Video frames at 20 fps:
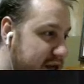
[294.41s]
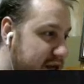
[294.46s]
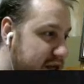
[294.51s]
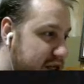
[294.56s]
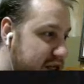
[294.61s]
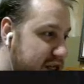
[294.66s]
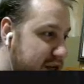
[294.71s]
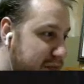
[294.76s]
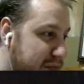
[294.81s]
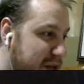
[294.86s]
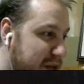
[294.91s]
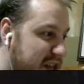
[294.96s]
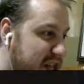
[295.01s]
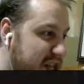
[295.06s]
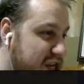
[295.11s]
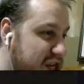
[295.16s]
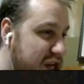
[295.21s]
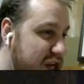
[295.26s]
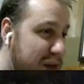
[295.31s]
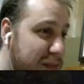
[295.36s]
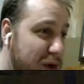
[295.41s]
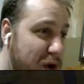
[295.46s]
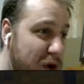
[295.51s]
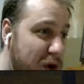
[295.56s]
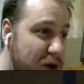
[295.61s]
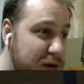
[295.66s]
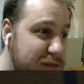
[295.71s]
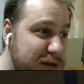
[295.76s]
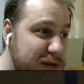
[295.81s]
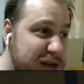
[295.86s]
Zıplatacağım
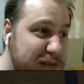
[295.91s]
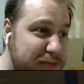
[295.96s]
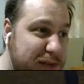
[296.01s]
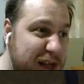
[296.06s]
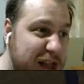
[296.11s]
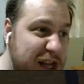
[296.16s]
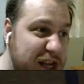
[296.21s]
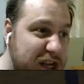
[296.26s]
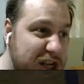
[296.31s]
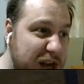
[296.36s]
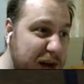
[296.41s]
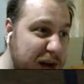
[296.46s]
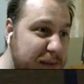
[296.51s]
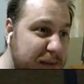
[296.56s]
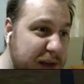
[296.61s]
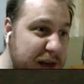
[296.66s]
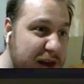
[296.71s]
oğlum zıplatacağım.